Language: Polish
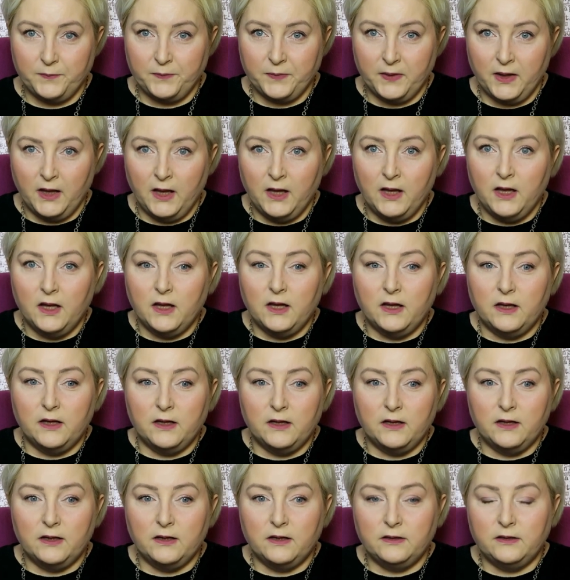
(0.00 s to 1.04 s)
E,
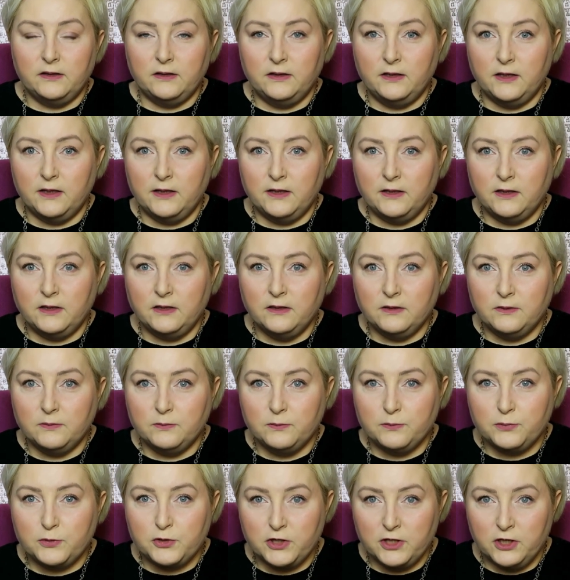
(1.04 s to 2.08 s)
jej
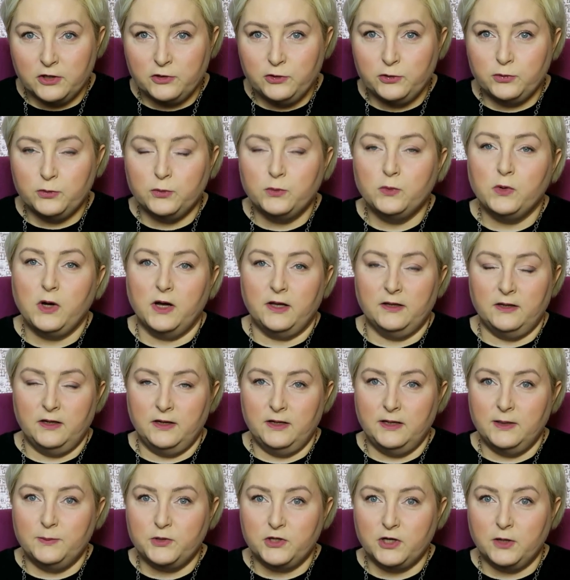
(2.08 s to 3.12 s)
przyjaciółka
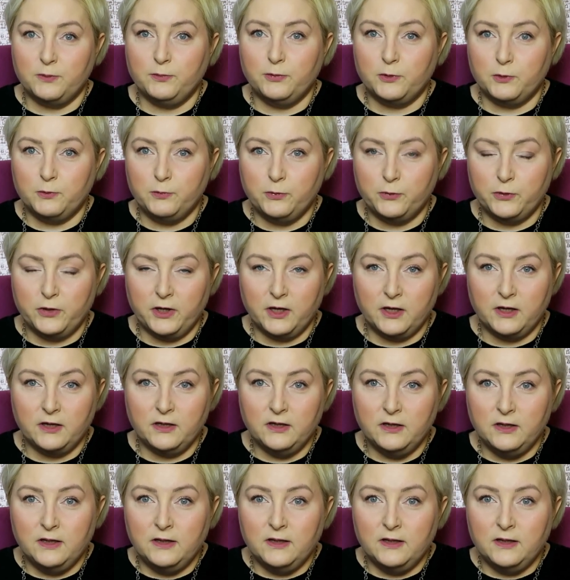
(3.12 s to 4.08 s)
najlepsza próbuje